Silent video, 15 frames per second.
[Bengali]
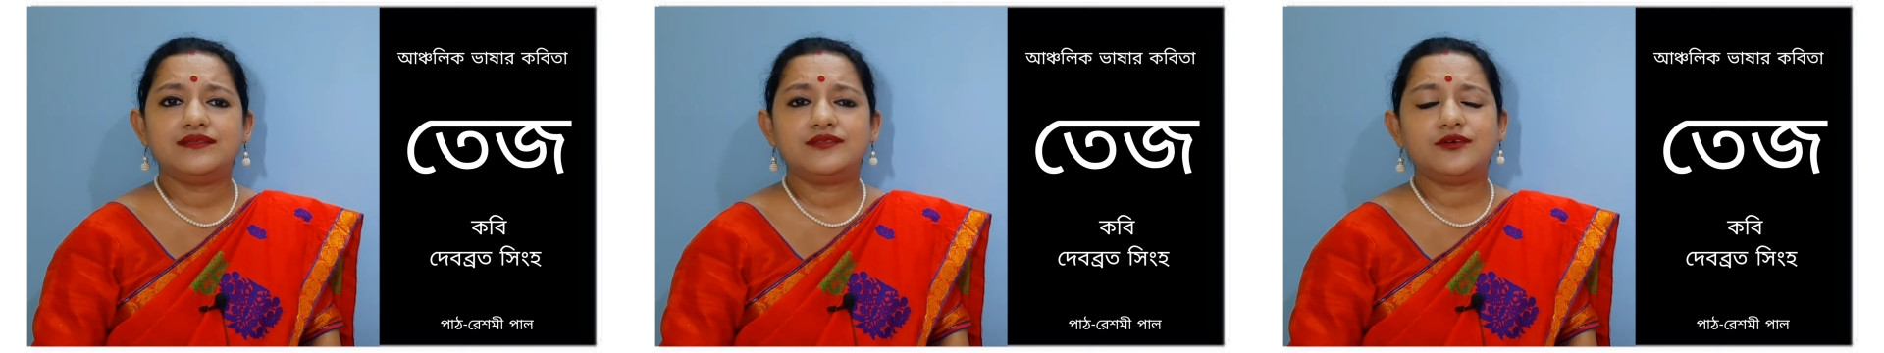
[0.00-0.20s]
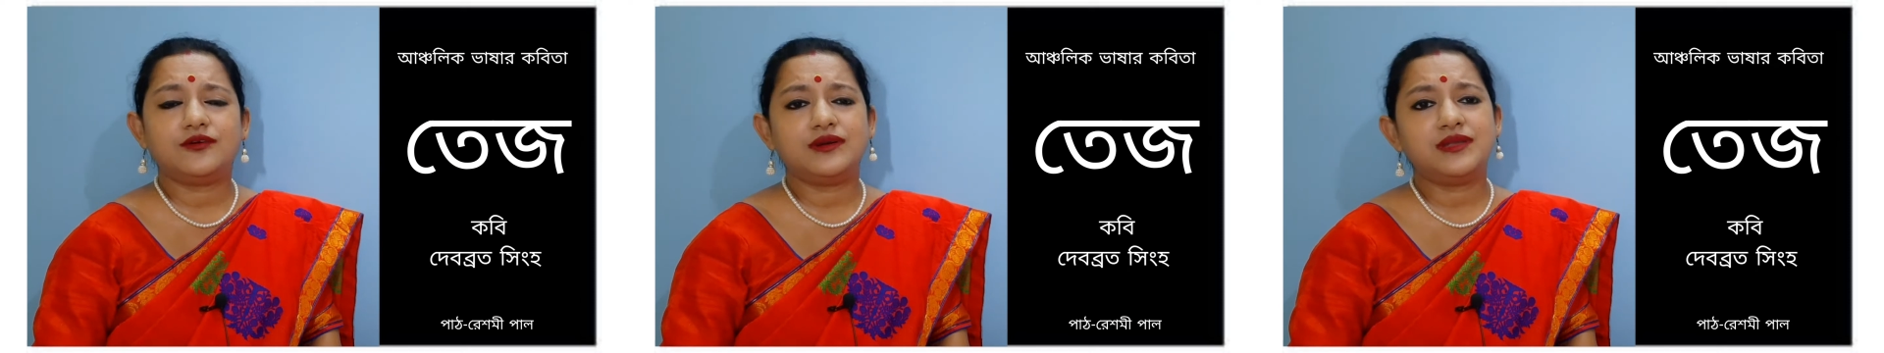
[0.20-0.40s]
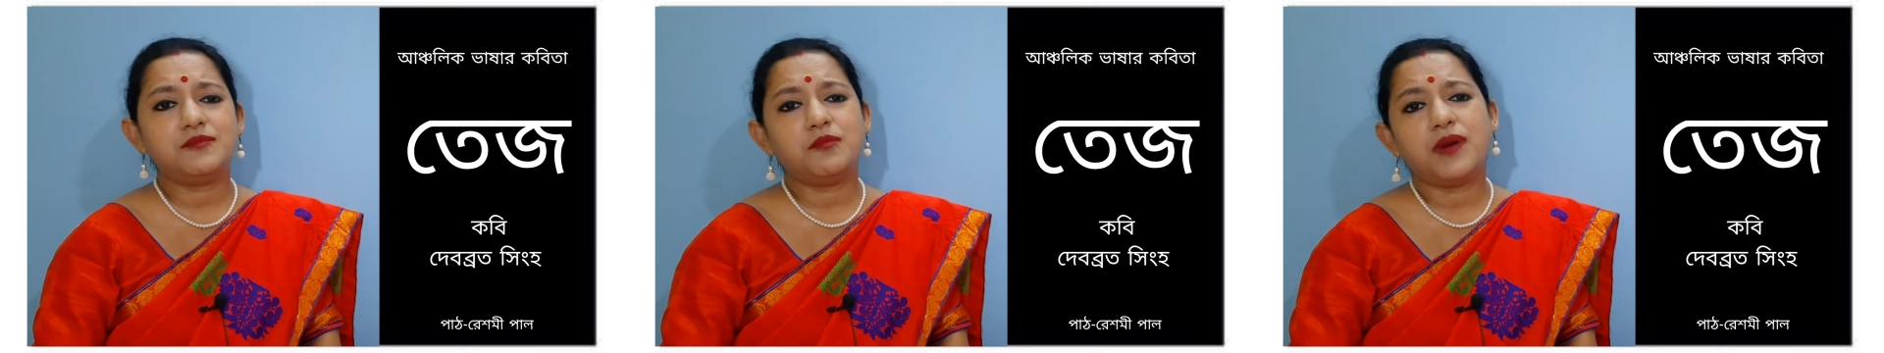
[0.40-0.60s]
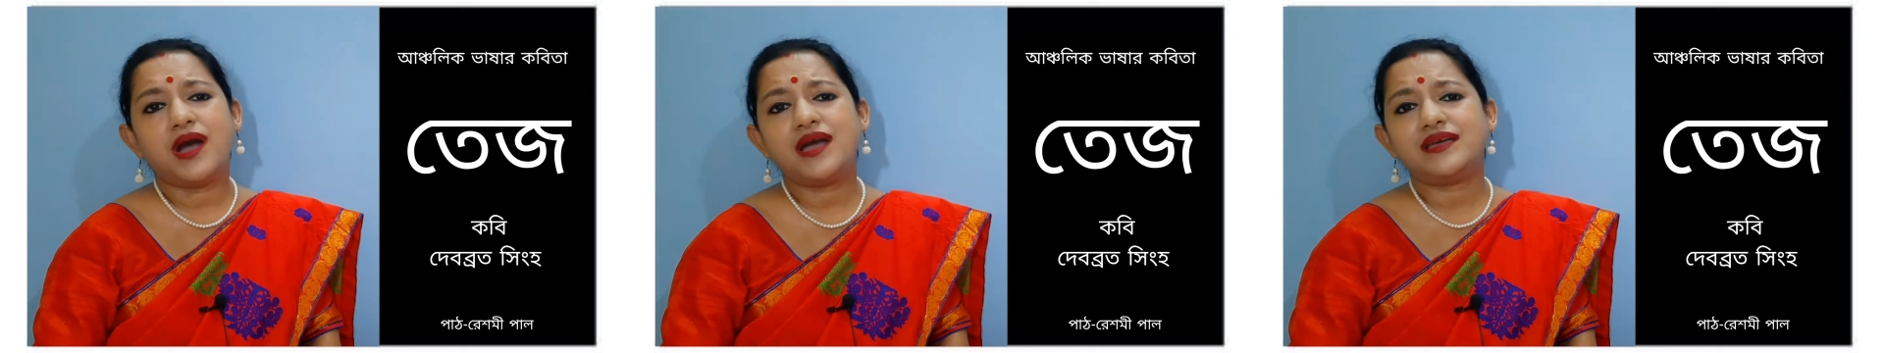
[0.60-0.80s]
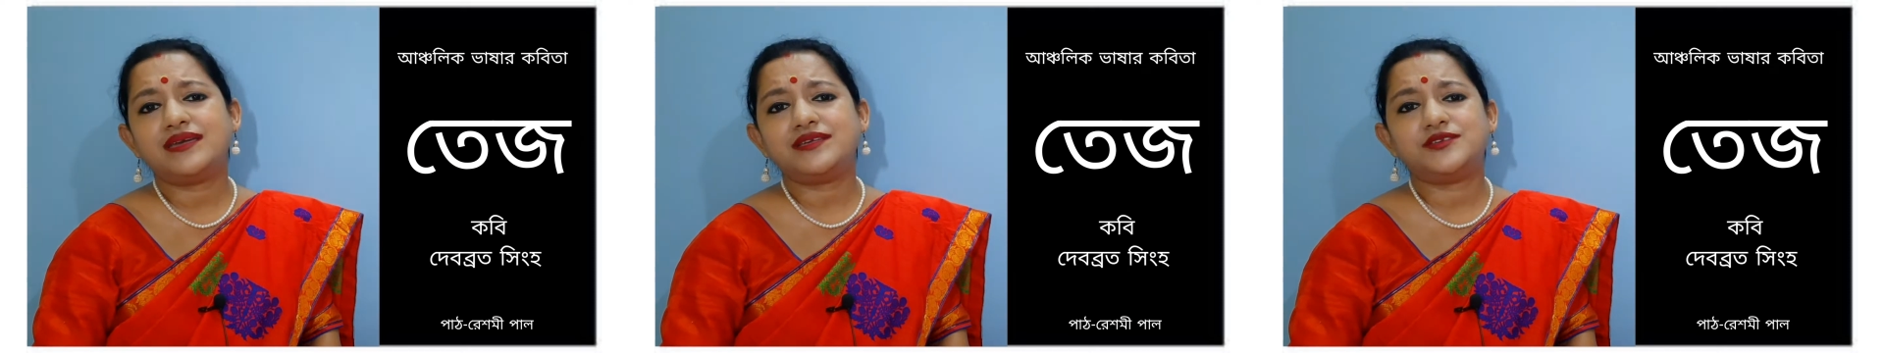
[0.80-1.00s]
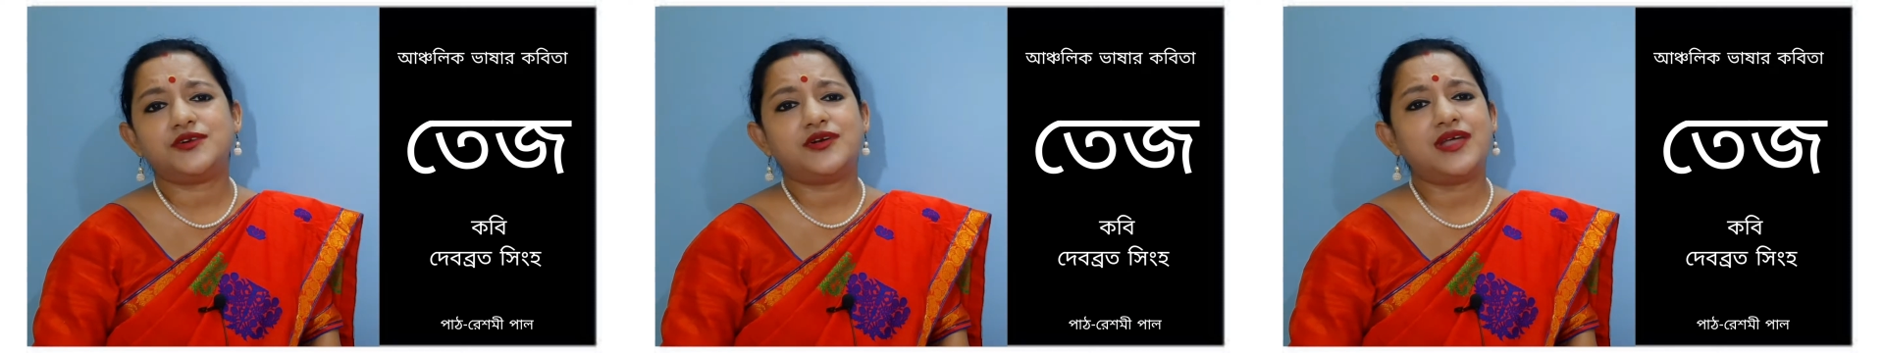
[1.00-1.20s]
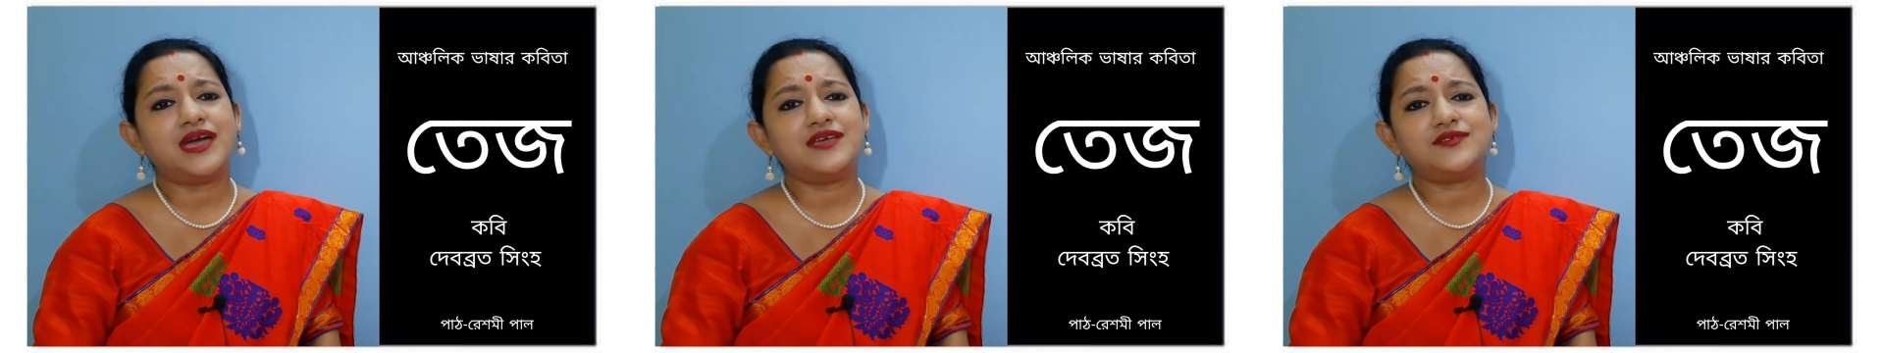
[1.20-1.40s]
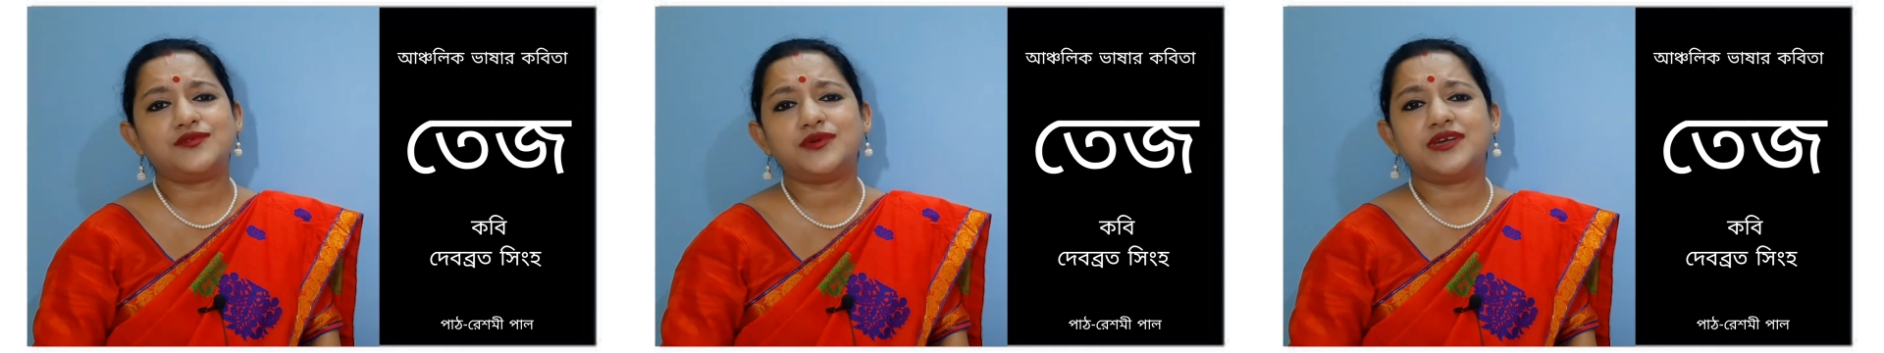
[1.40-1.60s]
তখন মাকে
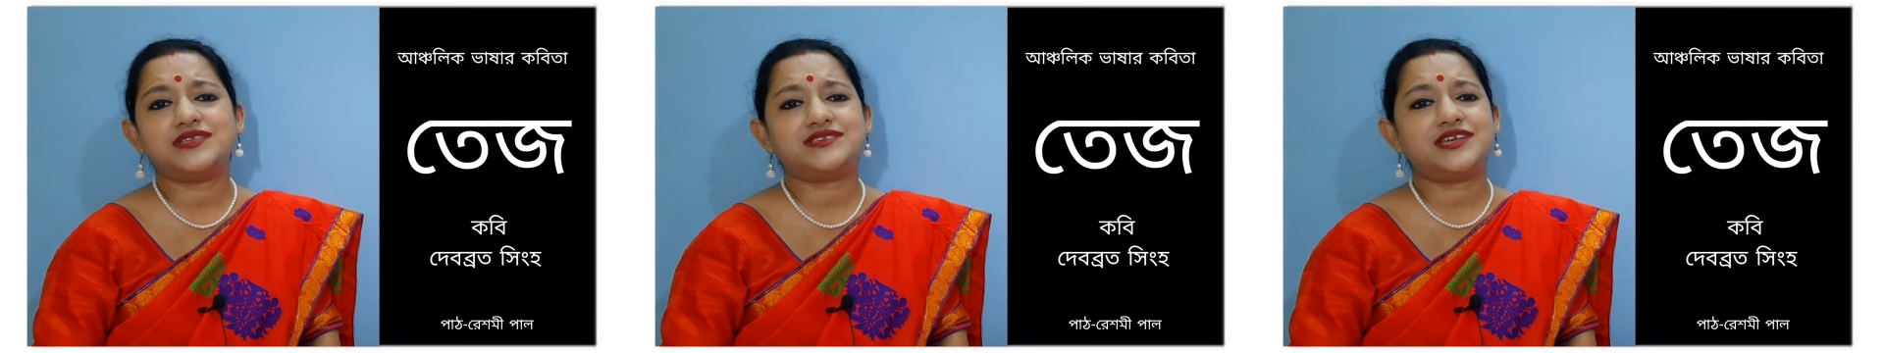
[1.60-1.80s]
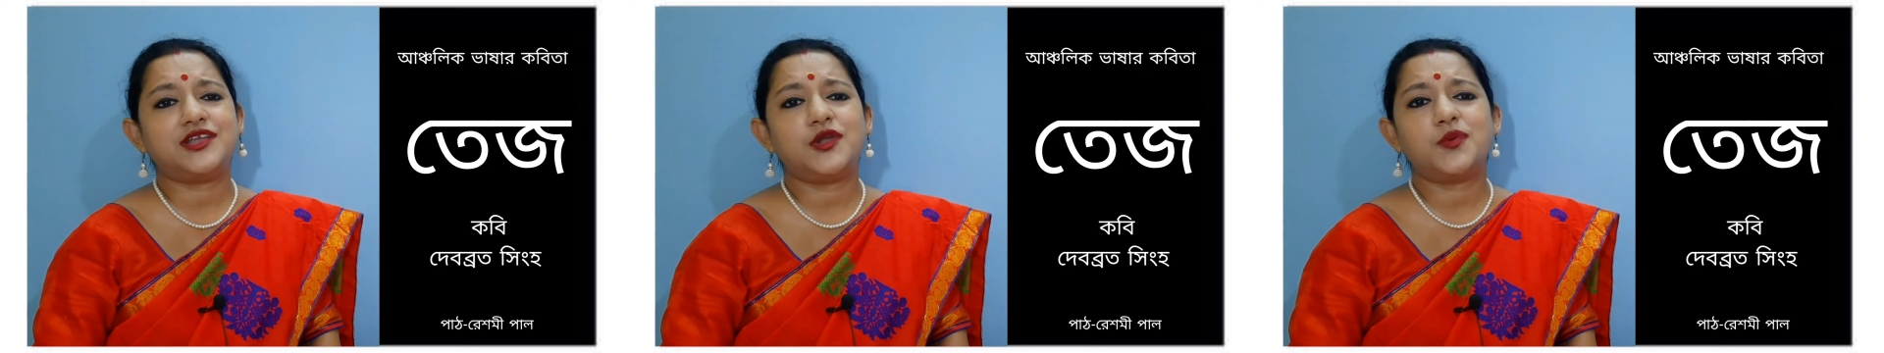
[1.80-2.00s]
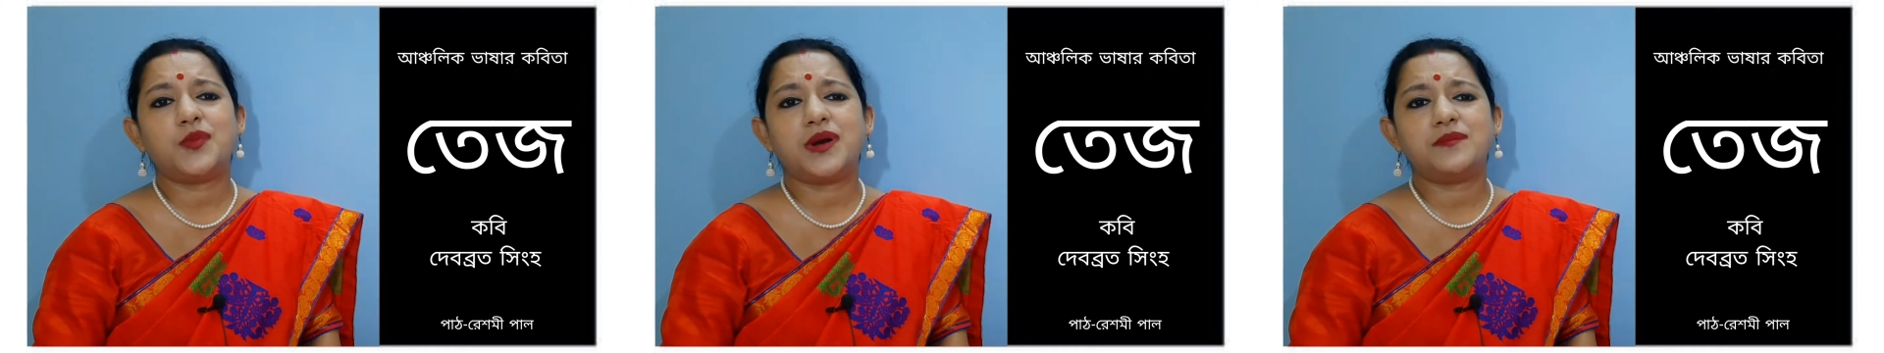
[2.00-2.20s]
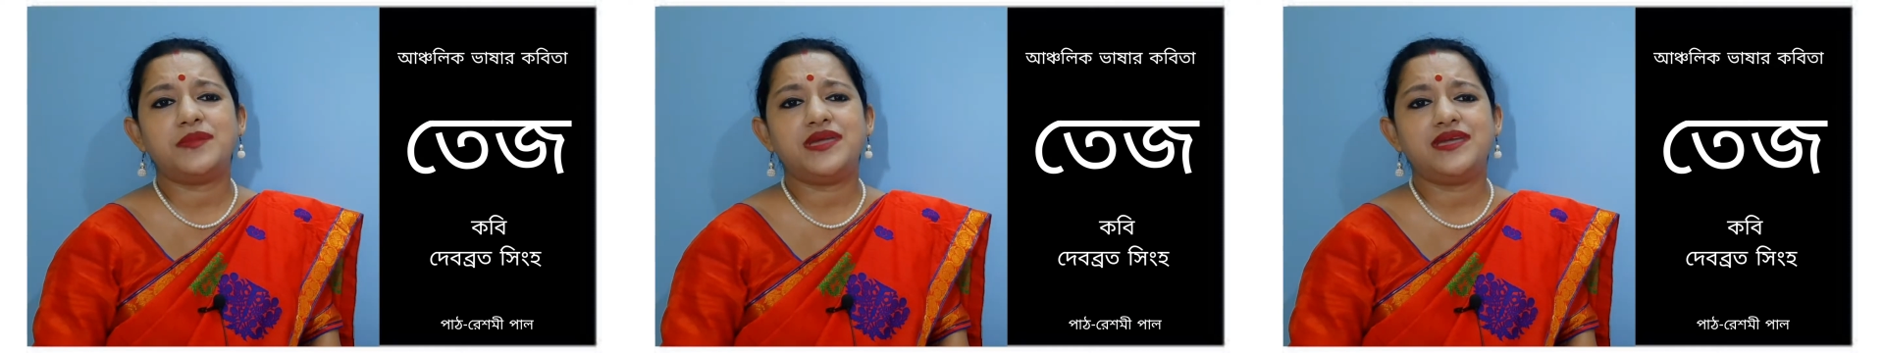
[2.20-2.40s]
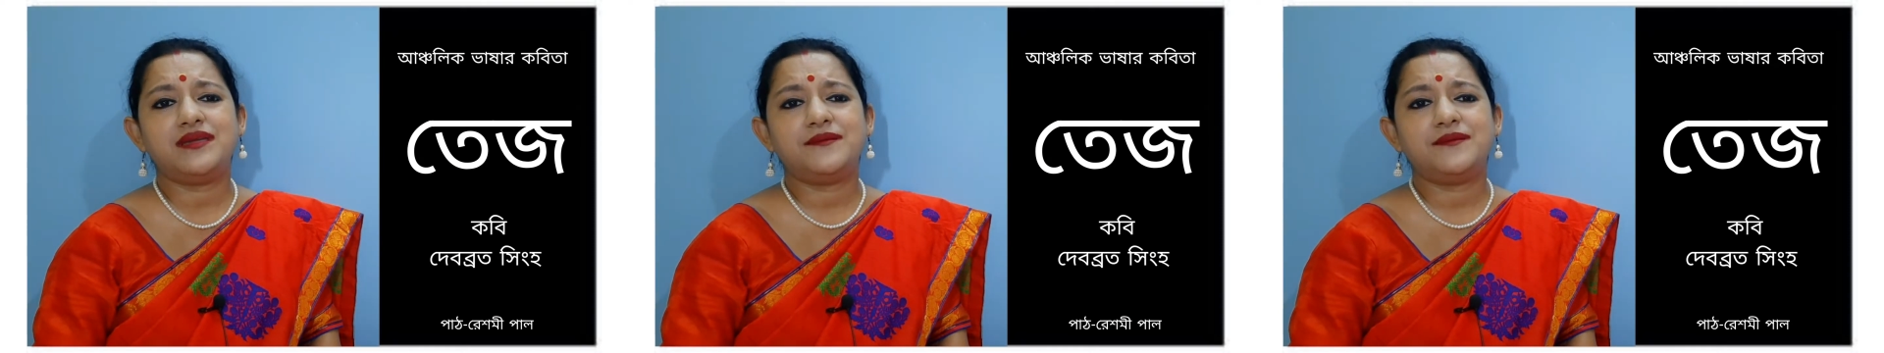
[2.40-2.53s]
ঝরায় শুয়েছিল মামি